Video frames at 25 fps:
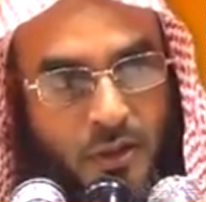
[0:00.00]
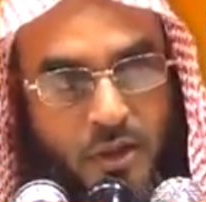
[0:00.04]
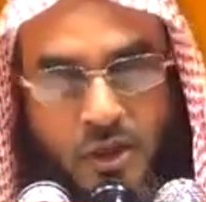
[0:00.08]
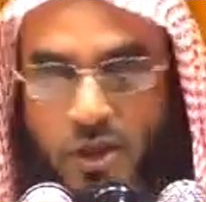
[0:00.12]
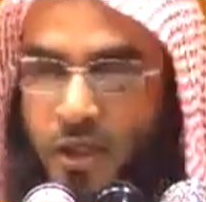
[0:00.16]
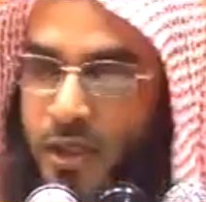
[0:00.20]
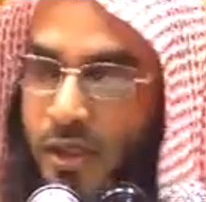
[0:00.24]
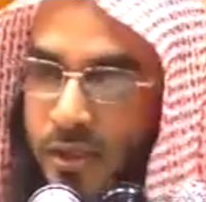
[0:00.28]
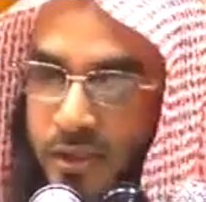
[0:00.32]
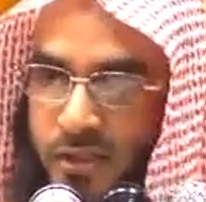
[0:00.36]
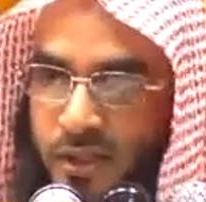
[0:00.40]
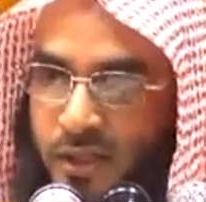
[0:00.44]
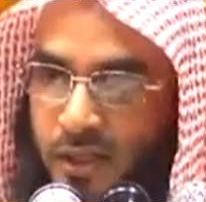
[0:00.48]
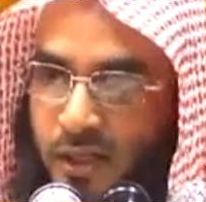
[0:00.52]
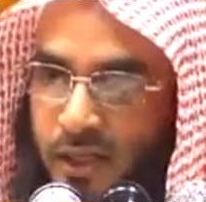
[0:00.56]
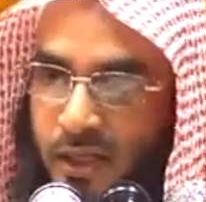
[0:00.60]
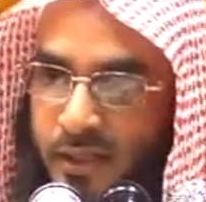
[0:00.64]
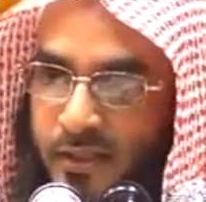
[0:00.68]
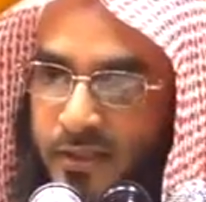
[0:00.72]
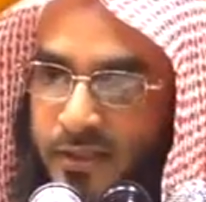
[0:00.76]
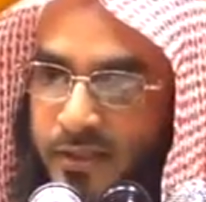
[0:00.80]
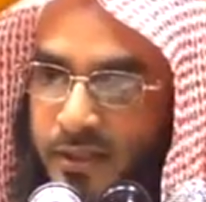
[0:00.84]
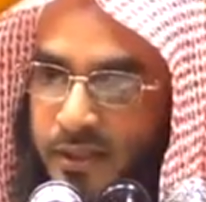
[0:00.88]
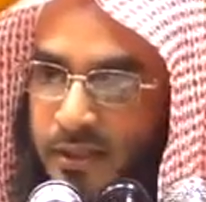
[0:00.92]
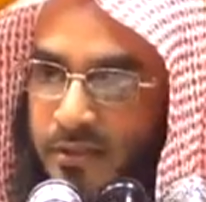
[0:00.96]
শির ছেড়ে
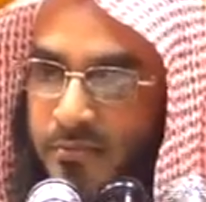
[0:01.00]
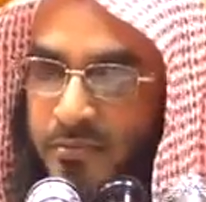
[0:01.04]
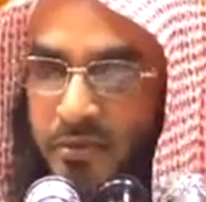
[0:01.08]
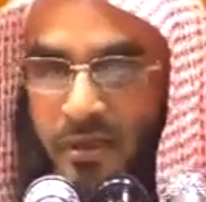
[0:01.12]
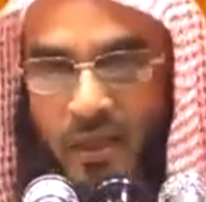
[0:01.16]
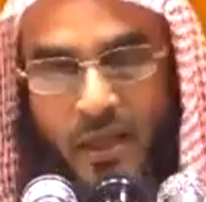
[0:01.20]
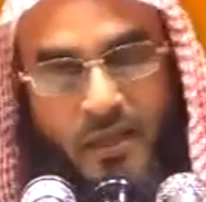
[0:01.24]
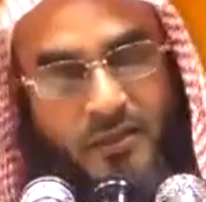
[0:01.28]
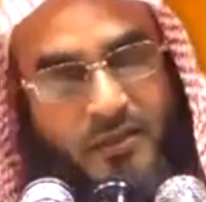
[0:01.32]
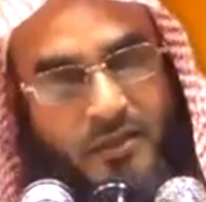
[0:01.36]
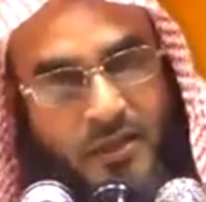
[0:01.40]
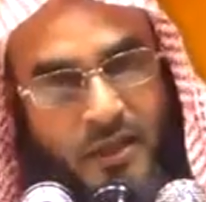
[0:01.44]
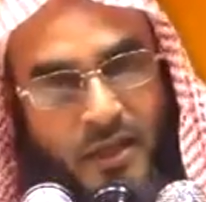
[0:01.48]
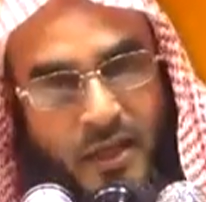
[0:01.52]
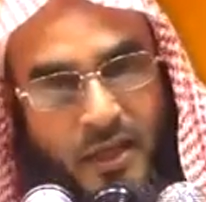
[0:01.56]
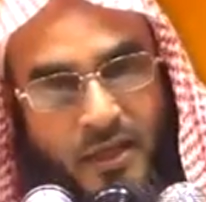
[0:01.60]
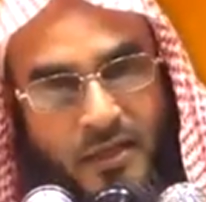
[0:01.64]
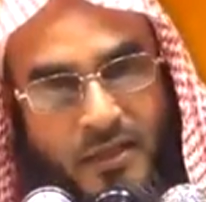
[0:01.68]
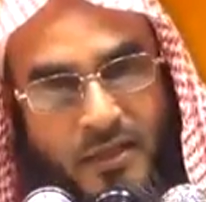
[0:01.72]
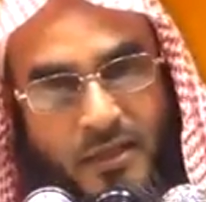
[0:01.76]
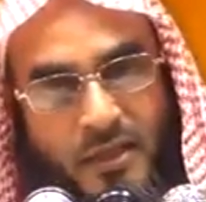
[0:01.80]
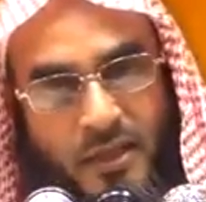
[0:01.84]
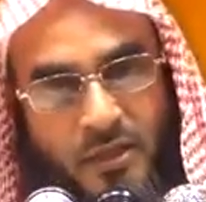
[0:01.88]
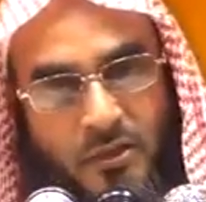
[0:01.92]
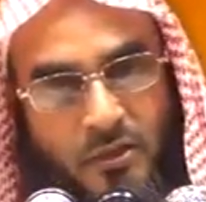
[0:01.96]
আসছে বিদাত ছেড়ে
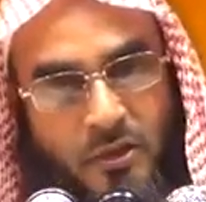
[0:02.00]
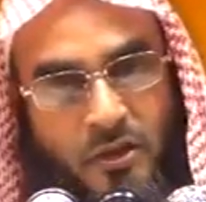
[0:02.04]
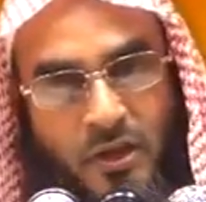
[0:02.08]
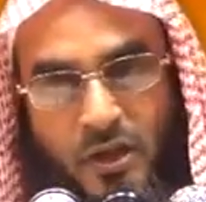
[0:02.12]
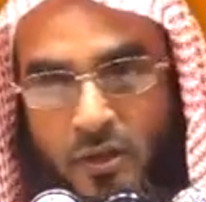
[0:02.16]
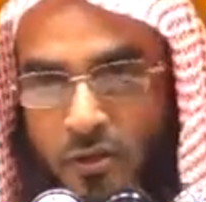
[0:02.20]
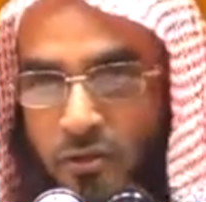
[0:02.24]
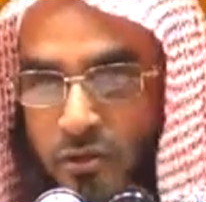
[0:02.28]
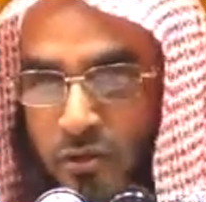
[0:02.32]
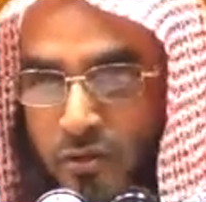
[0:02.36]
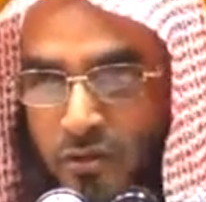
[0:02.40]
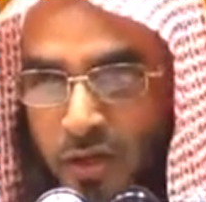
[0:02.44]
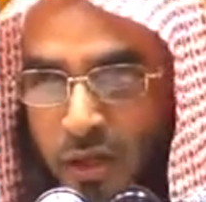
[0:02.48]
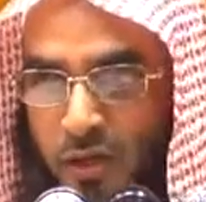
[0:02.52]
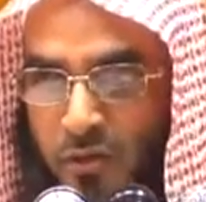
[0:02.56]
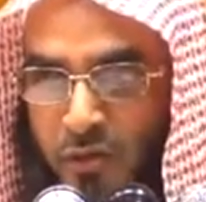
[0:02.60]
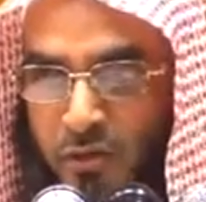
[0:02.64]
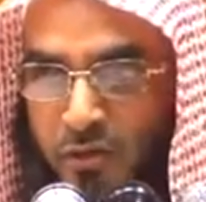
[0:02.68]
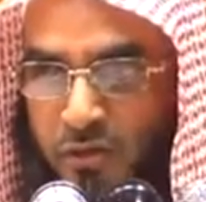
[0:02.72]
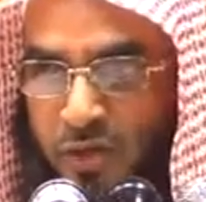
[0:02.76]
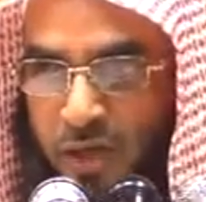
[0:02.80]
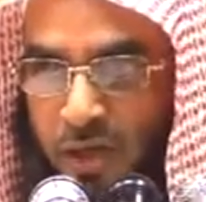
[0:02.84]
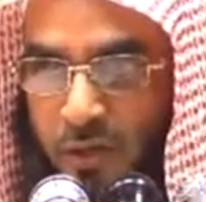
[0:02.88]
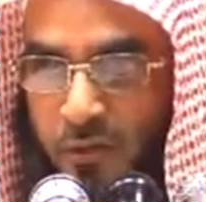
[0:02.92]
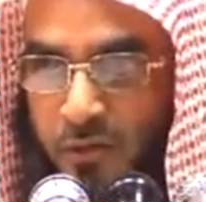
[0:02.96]
আসছে তহিদ সন্ন্যার
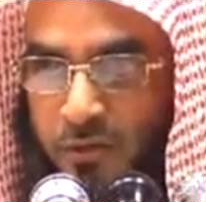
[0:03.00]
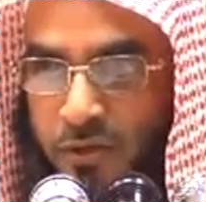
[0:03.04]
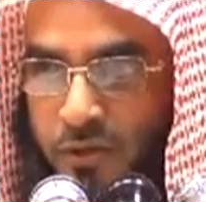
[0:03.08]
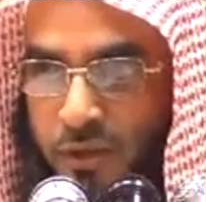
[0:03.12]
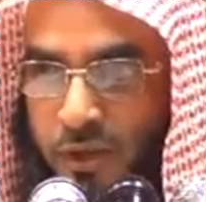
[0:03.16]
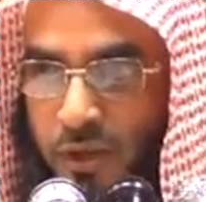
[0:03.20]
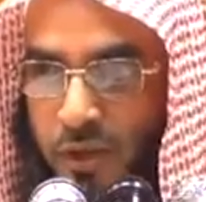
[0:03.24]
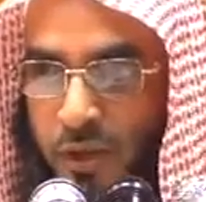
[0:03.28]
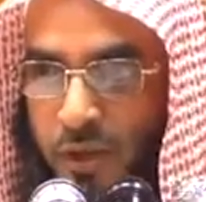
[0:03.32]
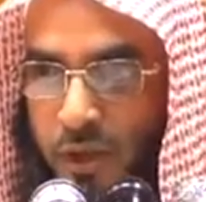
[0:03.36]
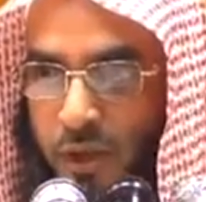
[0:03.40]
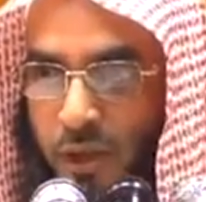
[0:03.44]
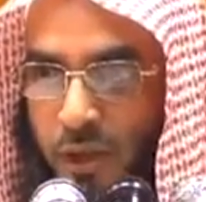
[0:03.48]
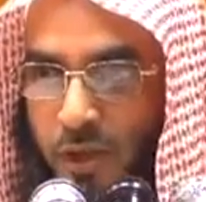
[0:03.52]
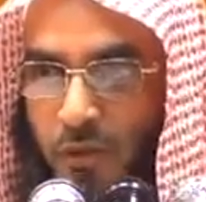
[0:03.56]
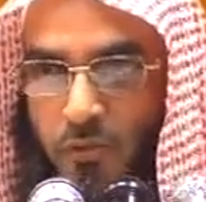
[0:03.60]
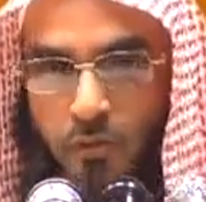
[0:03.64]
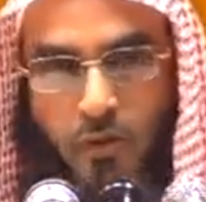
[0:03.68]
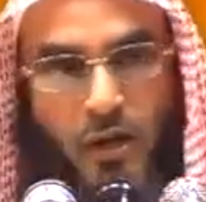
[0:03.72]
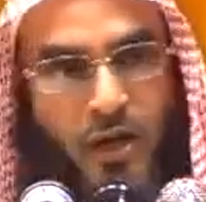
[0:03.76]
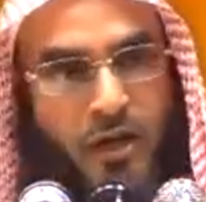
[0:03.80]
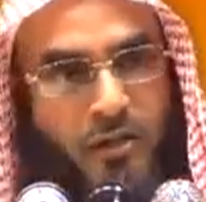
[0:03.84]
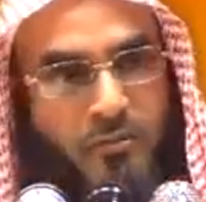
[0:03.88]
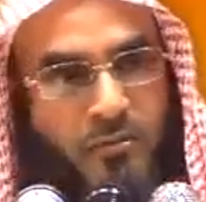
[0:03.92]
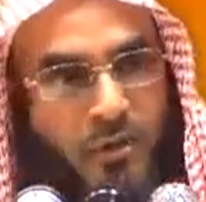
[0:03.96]
অনুসারী হচ্ছে
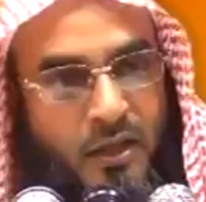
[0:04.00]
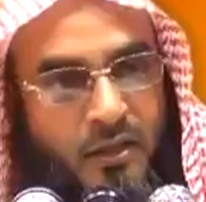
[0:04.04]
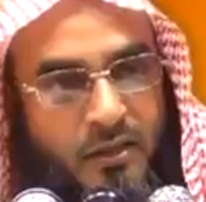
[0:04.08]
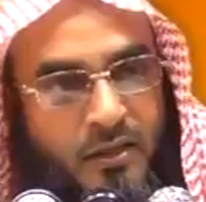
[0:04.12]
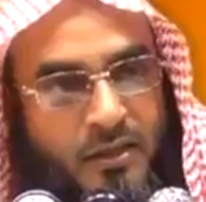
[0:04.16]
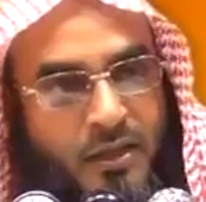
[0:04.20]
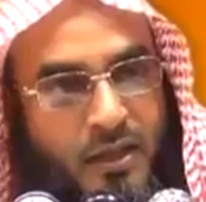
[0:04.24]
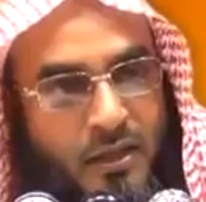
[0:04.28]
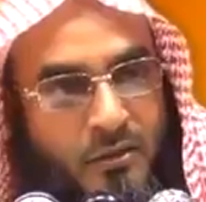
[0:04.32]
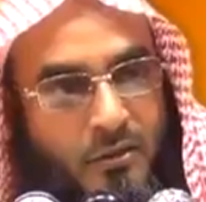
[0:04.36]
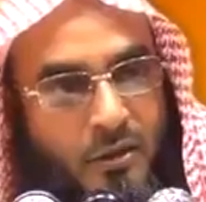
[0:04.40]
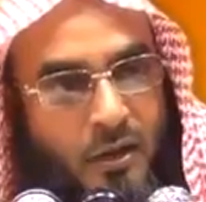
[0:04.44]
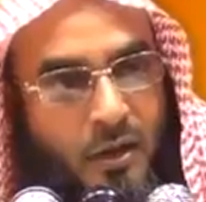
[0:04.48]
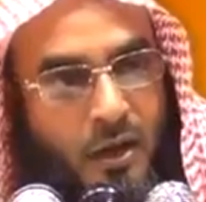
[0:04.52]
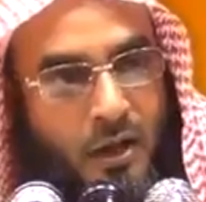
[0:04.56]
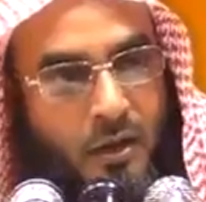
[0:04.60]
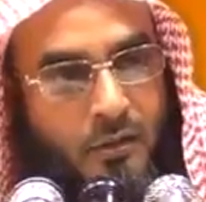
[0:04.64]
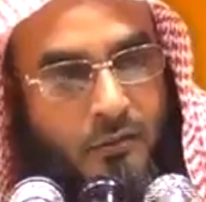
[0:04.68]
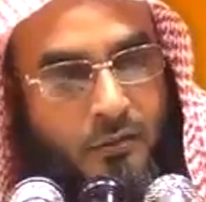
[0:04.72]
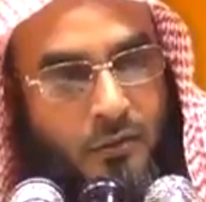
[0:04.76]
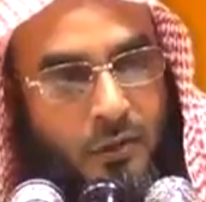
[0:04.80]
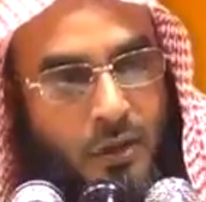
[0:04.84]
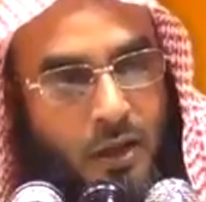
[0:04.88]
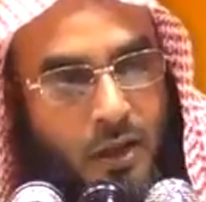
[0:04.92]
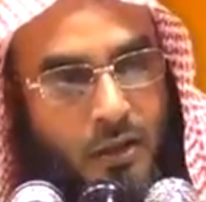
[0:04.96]
কোরআনে বাহাদিসে দলা
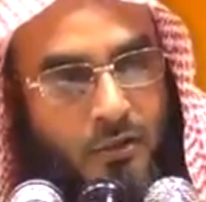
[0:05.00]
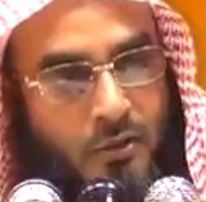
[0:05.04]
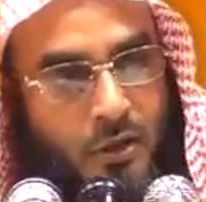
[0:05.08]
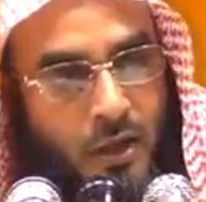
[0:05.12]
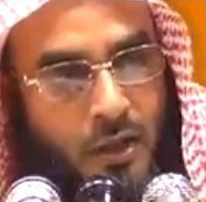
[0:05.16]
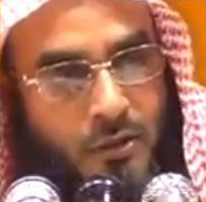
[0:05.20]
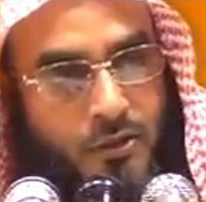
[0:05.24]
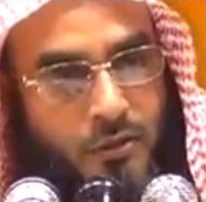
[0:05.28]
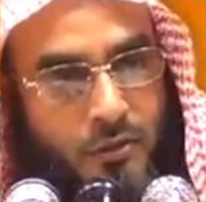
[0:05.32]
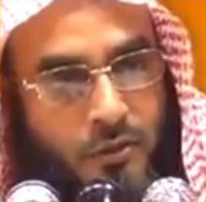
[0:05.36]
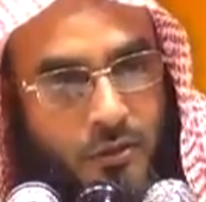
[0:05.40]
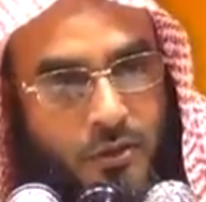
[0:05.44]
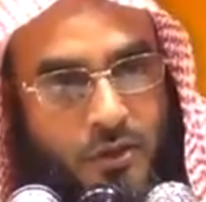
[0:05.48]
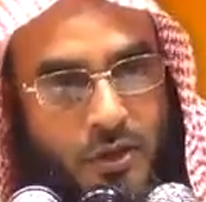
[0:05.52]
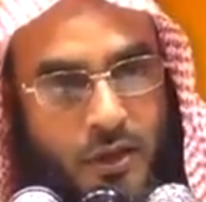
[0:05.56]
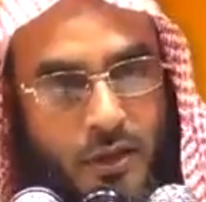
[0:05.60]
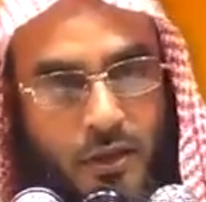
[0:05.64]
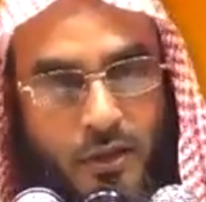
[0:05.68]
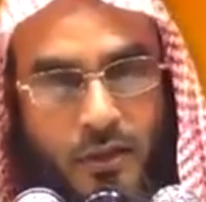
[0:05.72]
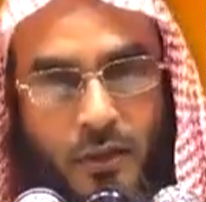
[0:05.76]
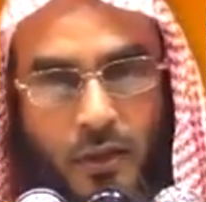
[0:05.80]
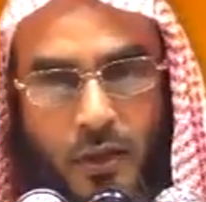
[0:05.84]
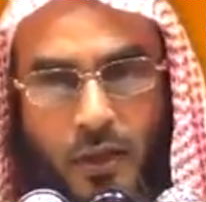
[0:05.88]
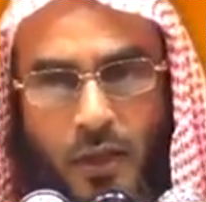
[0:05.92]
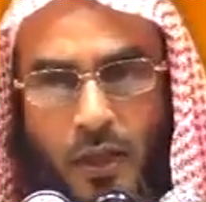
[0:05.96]
দলিল তলাশ করছে
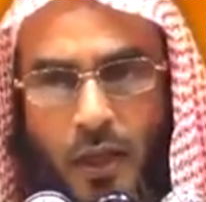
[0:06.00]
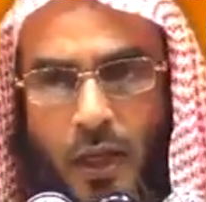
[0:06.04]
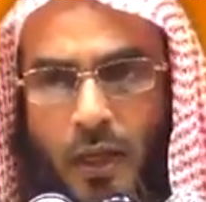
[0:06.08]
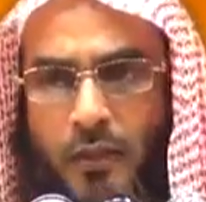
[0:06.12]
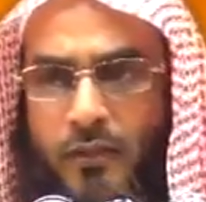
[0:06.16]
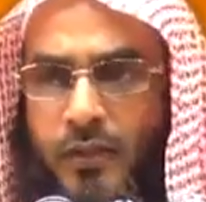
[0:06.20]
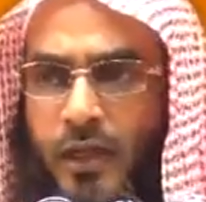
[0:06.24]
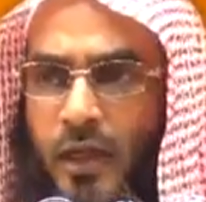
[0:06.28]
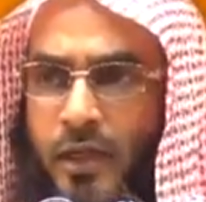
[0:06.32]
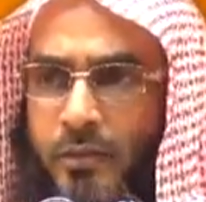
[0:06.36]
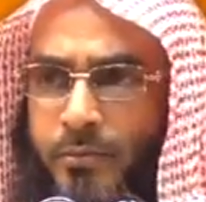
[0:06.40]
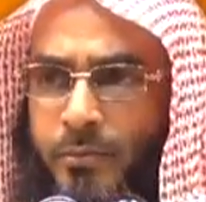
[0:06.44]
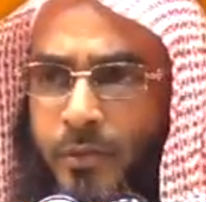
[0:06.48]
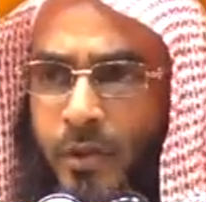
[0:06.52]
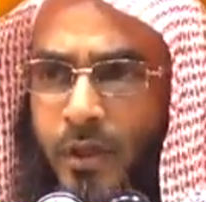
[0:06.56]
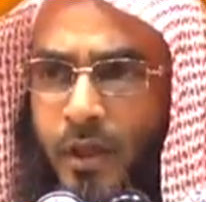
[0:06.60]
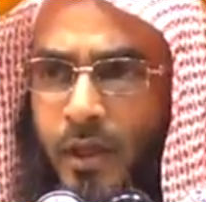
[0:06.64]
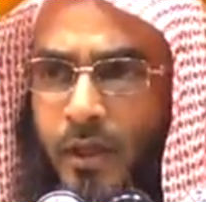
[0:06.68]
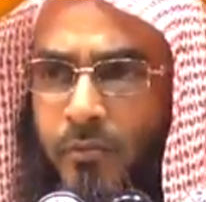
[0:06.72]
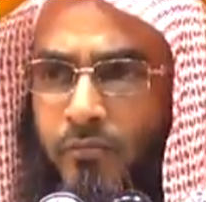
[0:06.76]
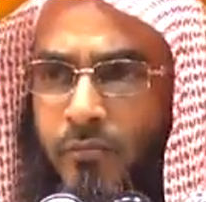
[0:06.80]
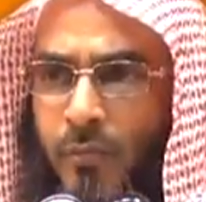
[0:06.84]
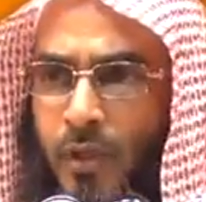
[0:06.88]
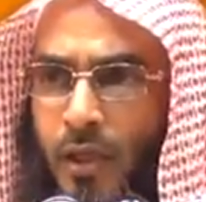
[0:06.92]
তারপরে